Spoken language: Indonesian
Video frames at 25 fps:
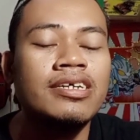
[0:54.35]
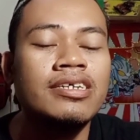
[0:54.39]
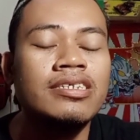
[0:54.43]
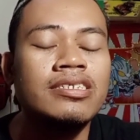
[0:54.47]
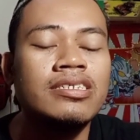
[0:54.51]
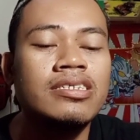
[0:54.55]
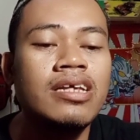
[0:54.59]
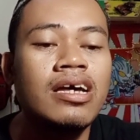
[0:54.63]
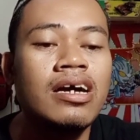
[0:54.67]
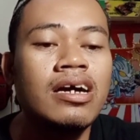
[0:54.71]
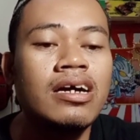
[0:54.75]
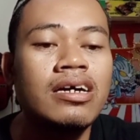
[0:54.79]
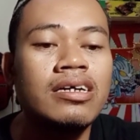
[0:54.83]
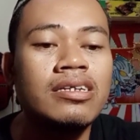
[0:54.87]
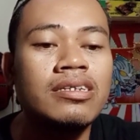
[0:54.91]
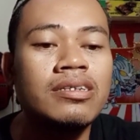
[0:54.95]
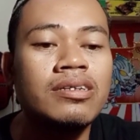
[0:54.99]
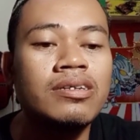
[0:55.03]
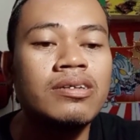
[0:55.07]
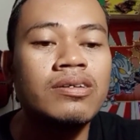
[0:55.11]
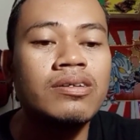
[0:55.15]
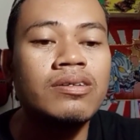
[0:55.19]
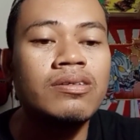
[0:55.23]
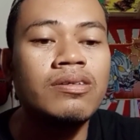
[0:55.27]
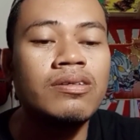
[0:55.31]
sedangkan
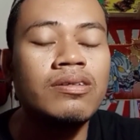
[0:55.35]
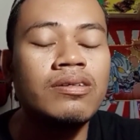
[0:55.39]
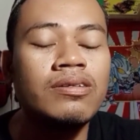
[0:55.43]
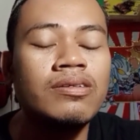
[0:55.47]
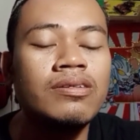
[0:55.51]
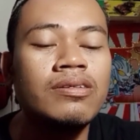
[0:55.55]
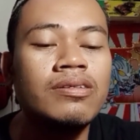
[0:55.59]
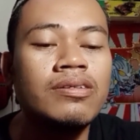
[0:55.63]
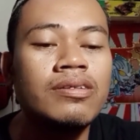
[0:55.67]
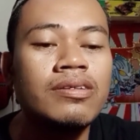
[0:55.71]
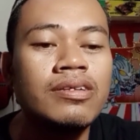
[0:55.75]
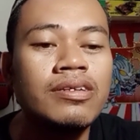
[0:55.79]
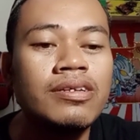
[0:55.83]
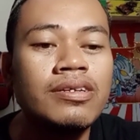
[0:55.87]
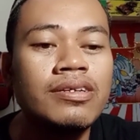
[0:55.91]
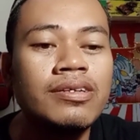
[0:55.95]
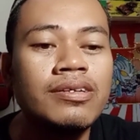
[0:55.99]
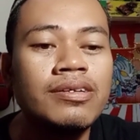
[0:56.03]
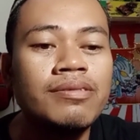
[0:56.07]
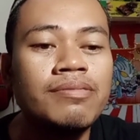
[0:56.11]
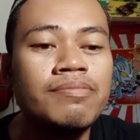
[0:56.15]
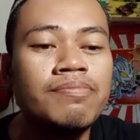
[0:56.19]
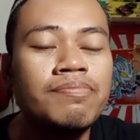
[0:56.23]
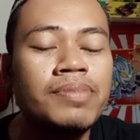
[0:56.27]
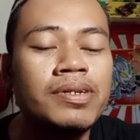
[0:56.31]
gol
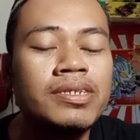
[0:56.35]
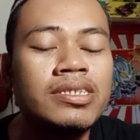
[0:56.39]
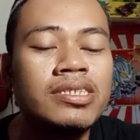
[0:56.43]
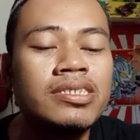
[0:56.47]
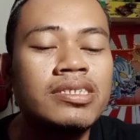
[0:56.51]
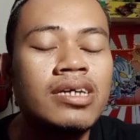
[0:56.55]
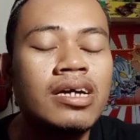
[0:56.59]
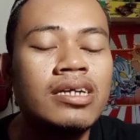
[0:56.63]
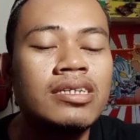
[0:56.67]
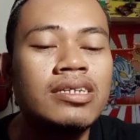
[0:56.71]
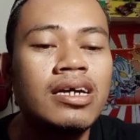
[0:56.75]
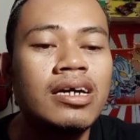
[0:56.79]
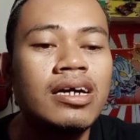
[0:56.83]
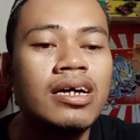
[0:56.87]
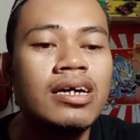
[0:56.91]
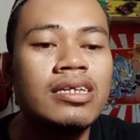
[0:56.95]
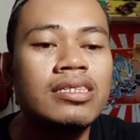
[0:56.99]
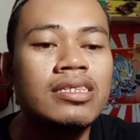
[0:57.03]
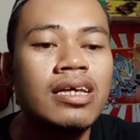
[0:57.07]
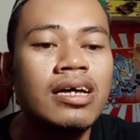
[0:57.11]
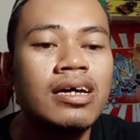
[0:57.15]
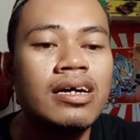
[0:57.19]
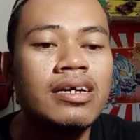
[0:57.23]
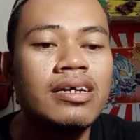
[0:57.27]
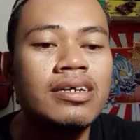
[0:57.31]
Persija
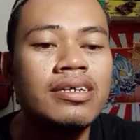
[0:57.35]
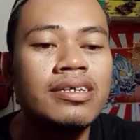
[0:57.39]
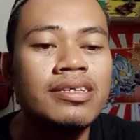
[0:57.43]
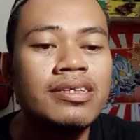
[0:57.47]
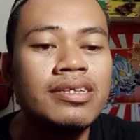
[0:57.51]
Jakarta